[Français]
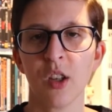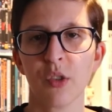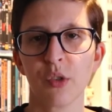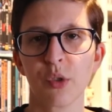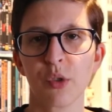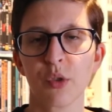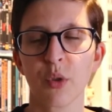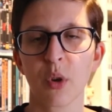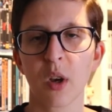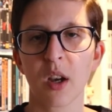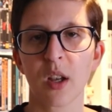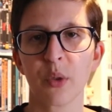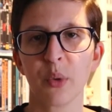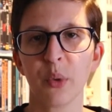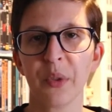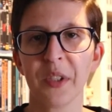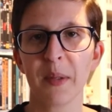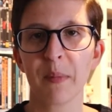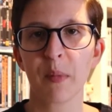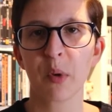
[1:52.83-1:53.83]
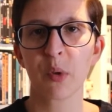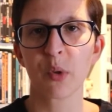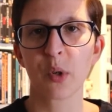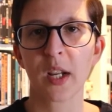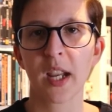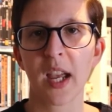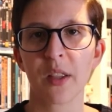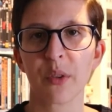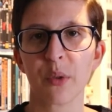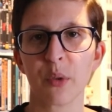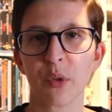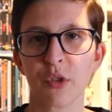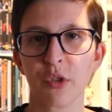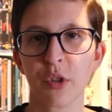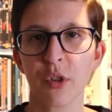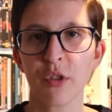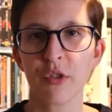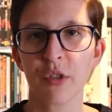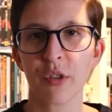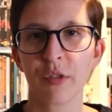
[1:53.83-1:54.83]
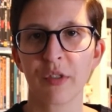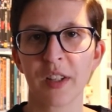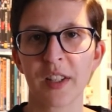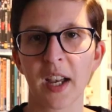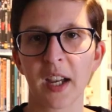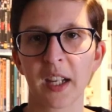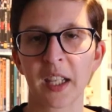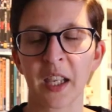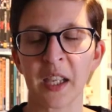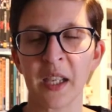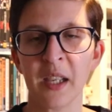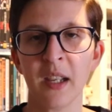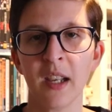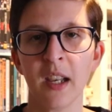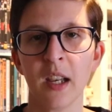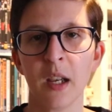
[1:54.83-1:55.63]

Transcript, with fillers: Ce sera notamment le cas de Sons of Anarchy,